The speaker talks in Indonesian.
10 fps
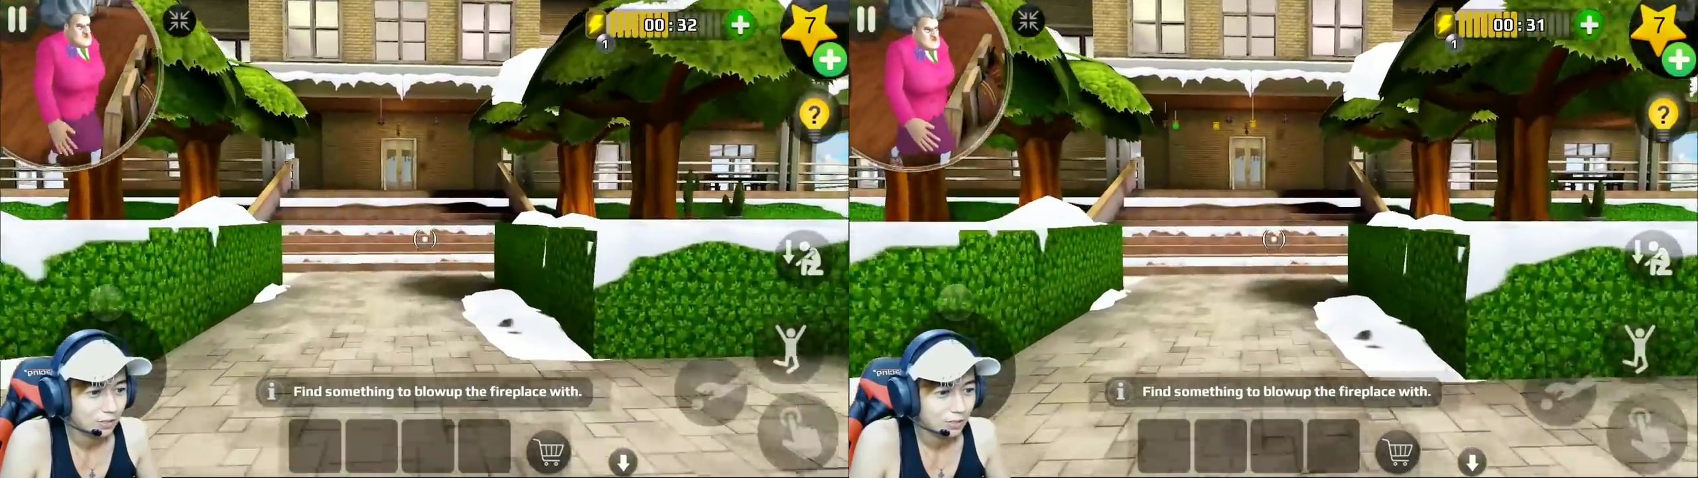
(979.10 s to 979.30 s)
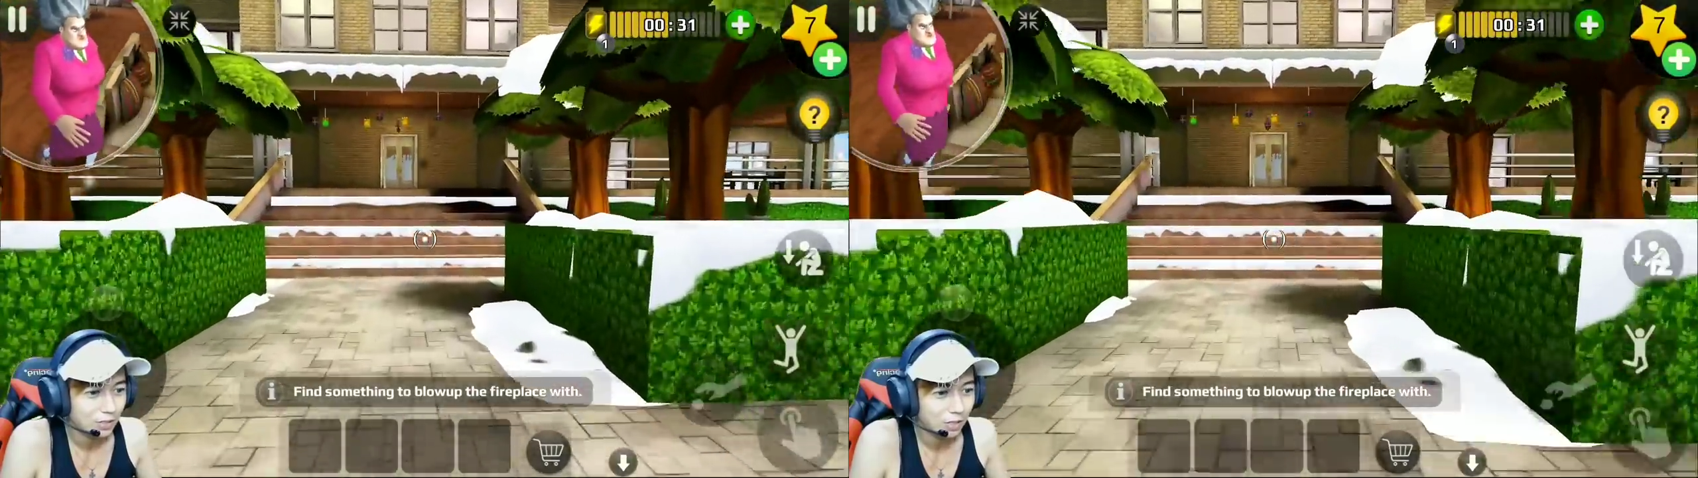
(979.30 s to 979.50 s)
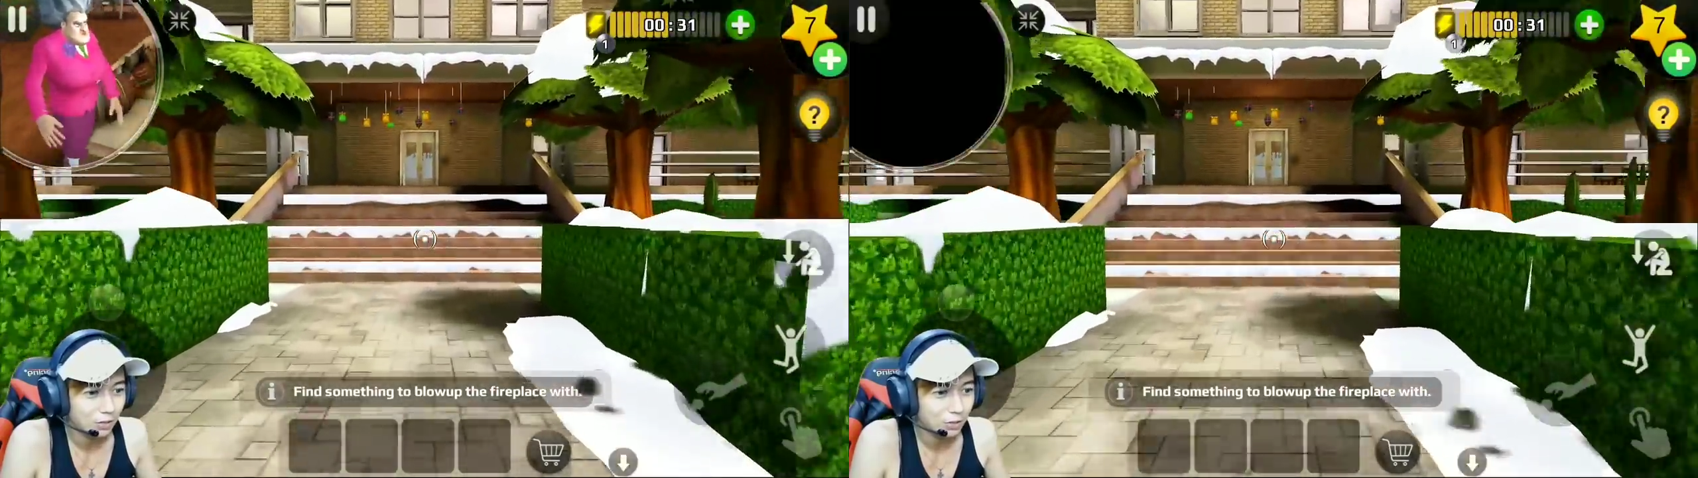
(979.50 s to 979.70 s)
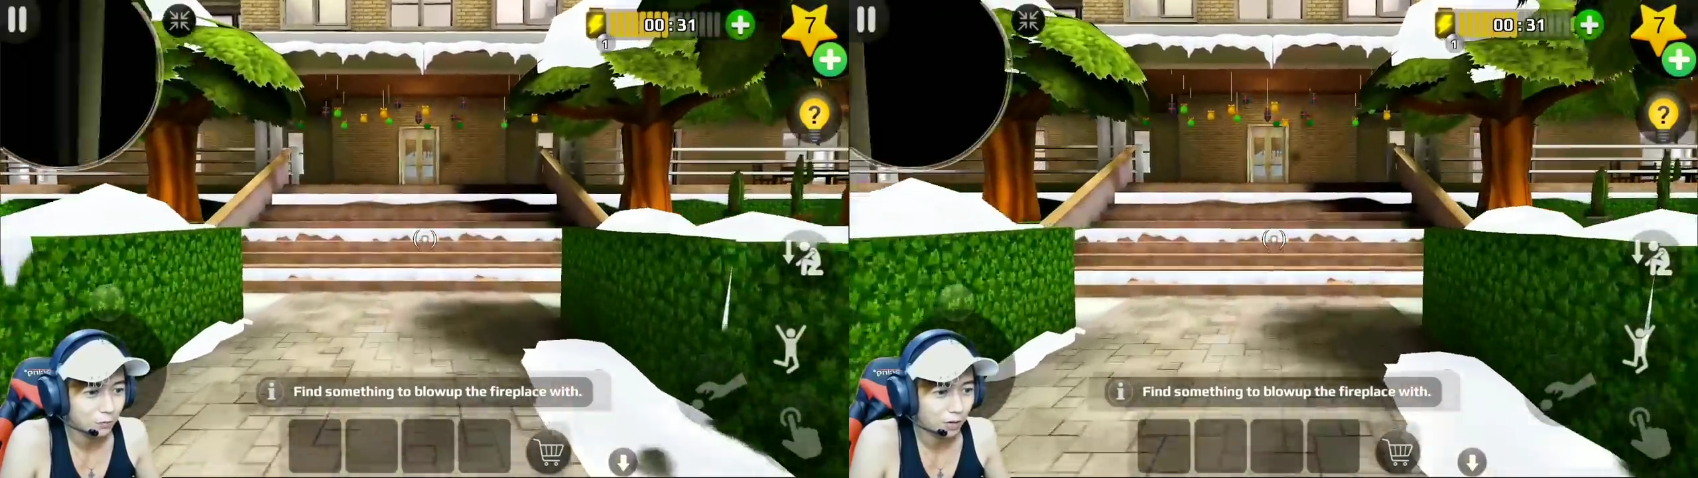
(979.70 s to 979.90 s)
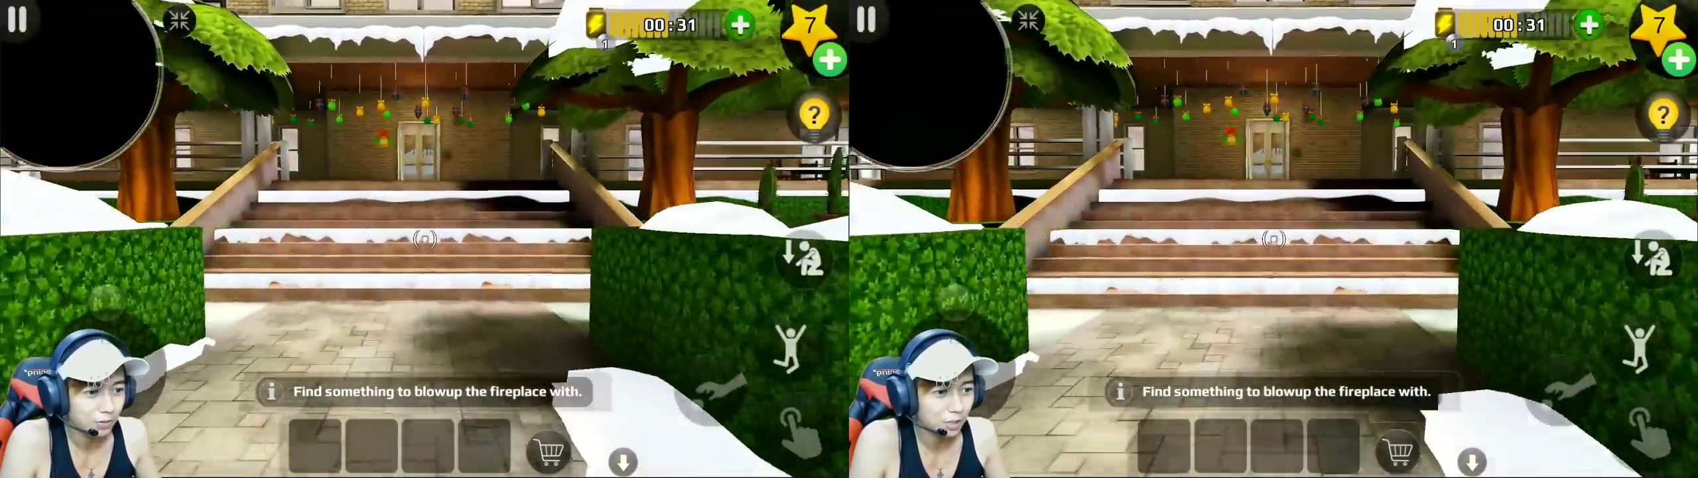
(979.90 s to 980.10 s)
Kita harus
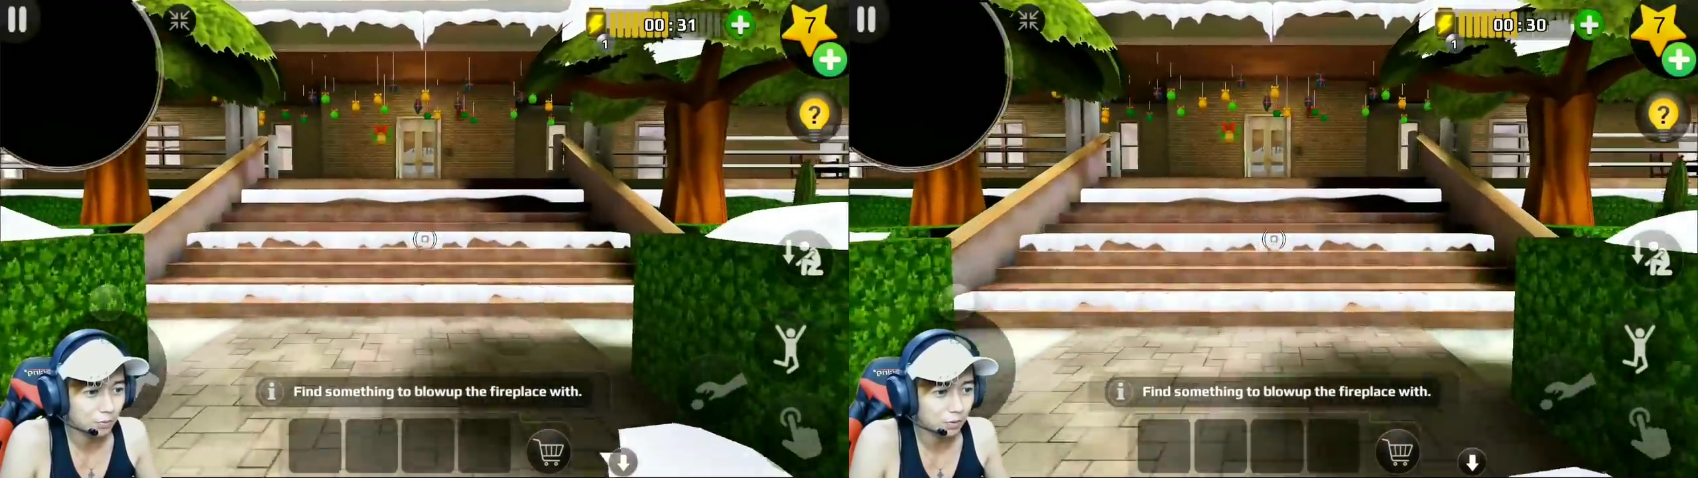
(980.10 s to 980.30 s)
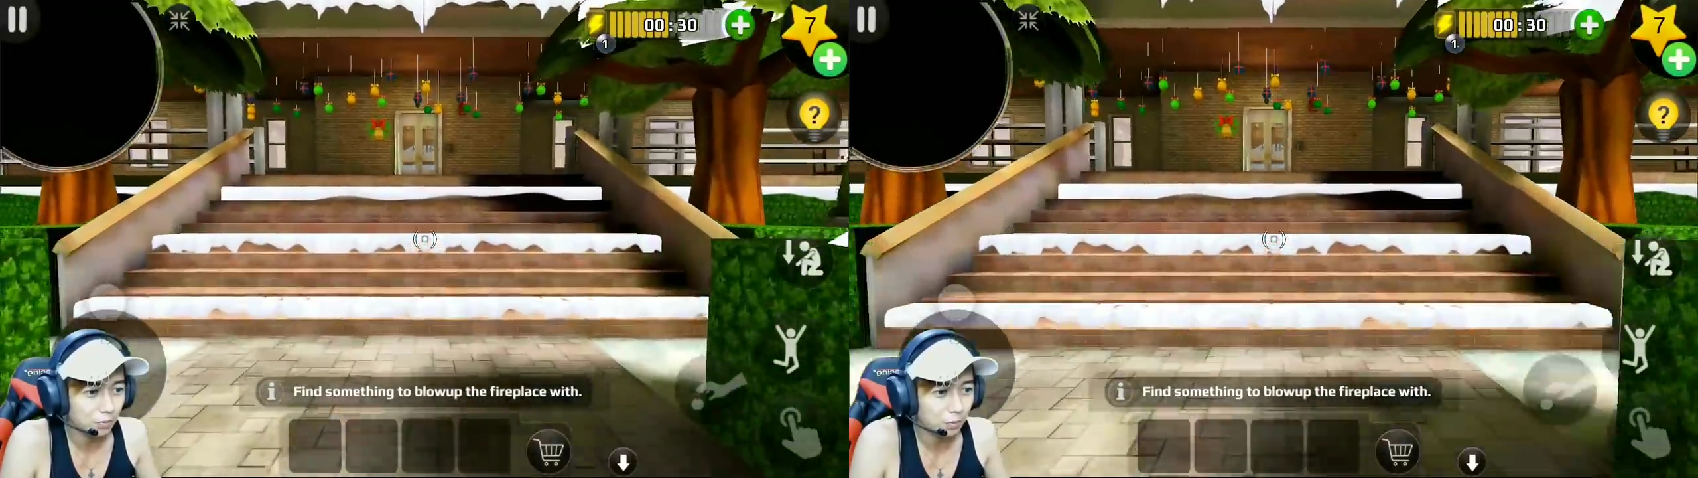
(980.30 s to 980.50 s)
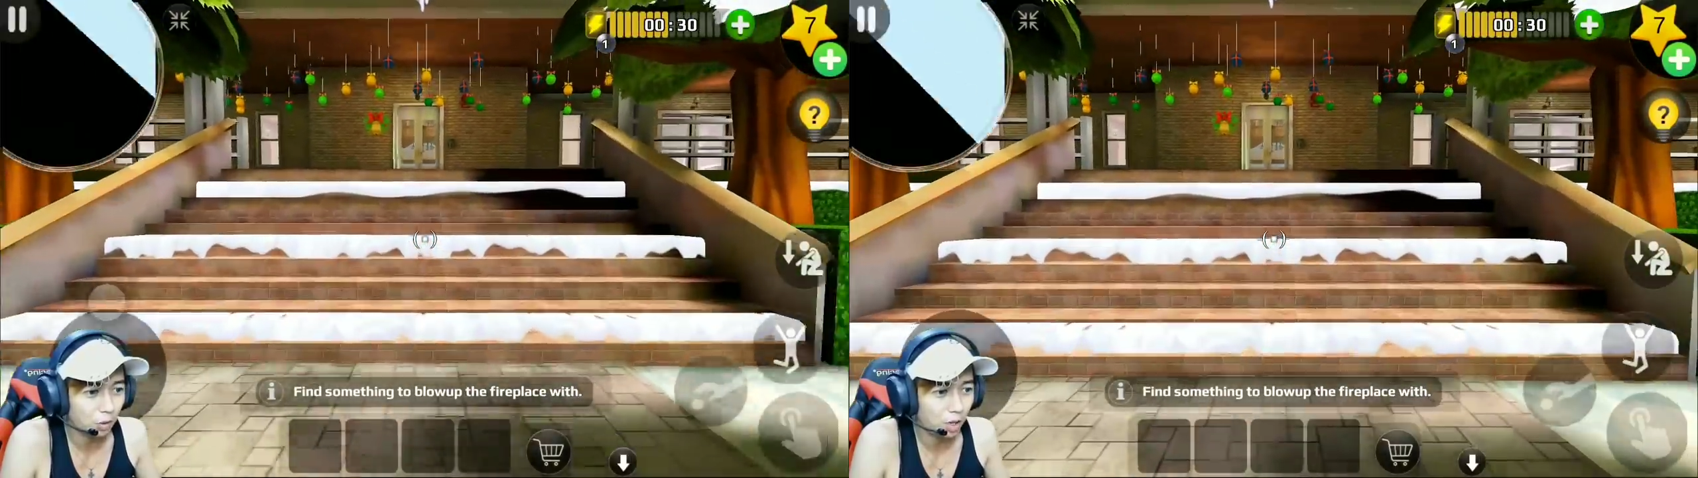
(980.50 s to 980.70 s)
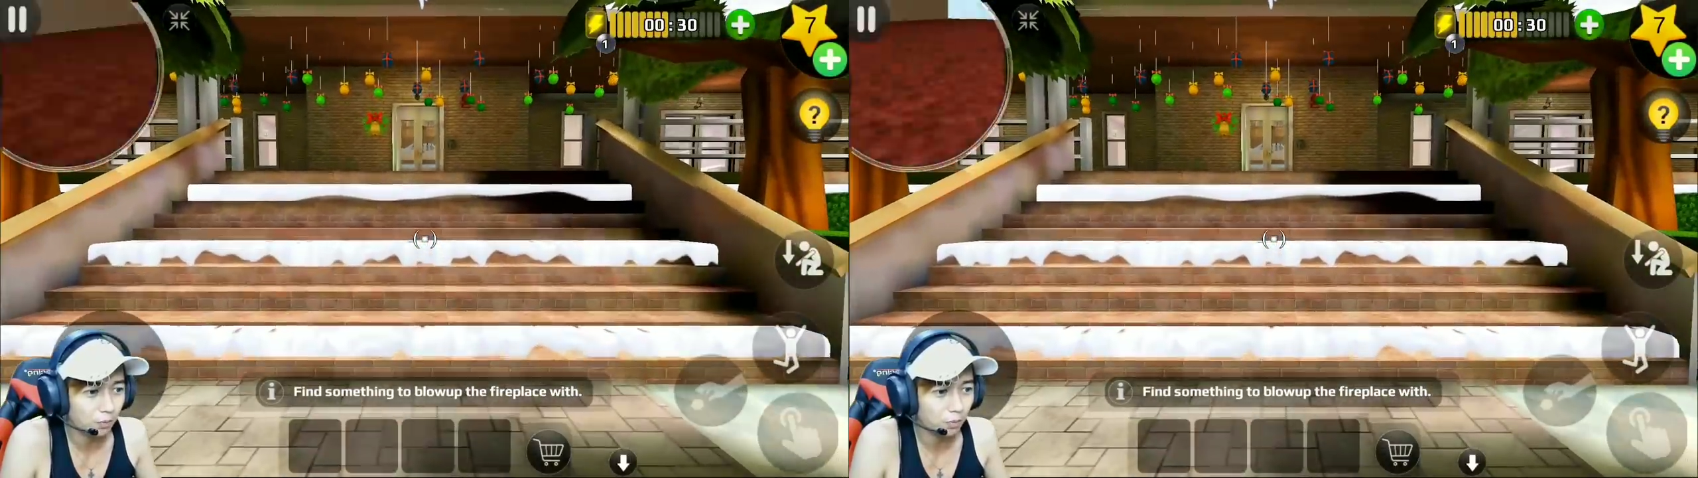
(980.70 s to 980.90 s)
find sama blow up.